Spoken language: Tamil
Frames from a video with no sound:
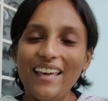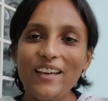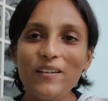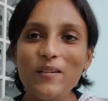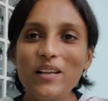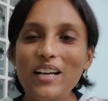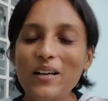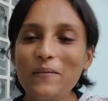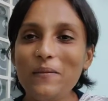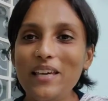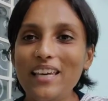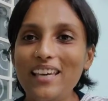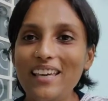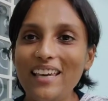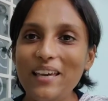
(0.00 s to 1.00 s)
ஹே
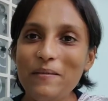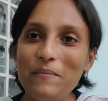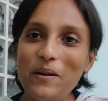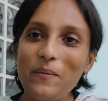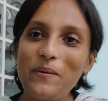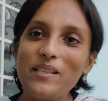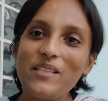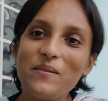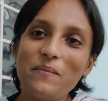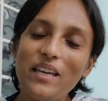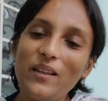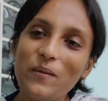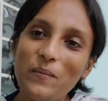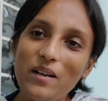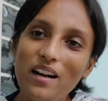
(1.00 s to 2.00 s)
உலகமே ஹே
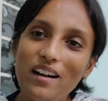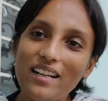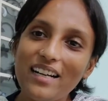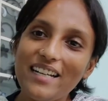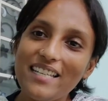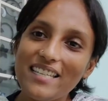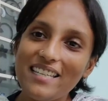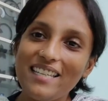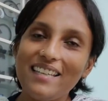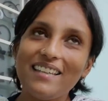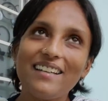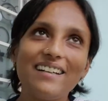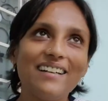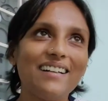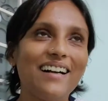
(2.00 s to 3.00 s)
பிரபஞ்சமே ரொம்ப நாள் கழிச்சு
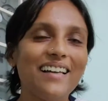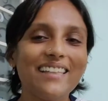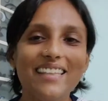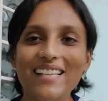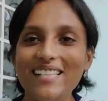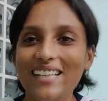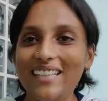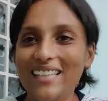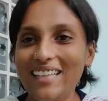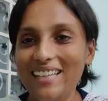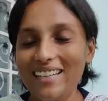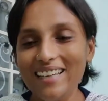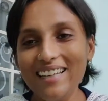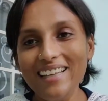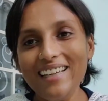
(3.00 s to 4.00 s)
ஐ திங்க்
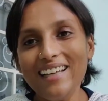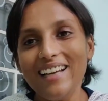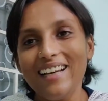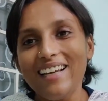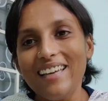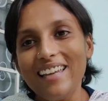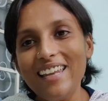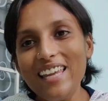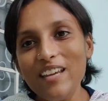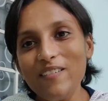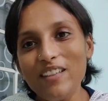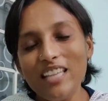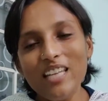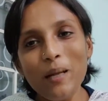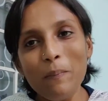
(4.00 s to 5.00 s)
சந்திக்கிறேன்
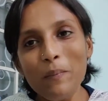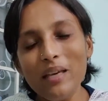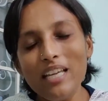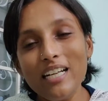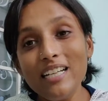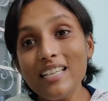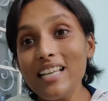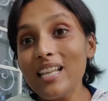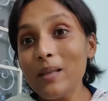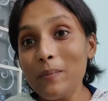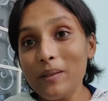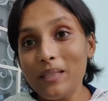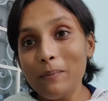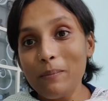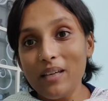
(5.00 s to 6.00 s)
இன்னைக்கு வந்து நம்ம எழுதுறத
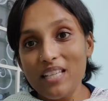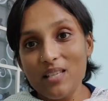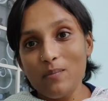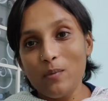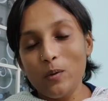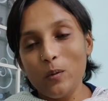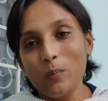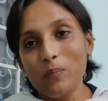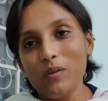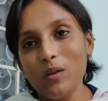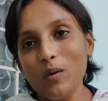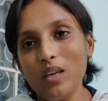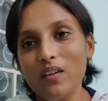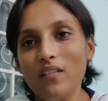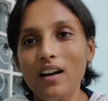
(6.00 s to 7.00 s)
பற்றி பேச போறோம்
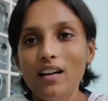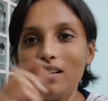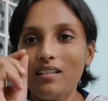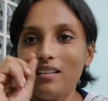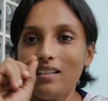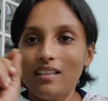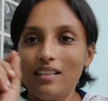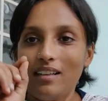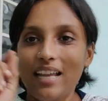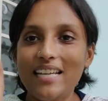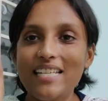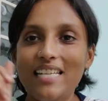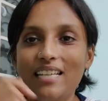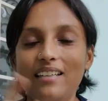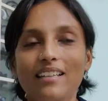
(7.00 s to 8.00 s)
ஓகேவா
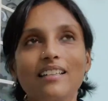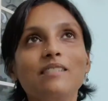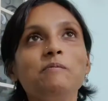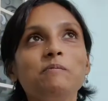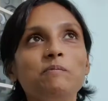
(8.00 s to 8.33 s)
ரைட்டிங்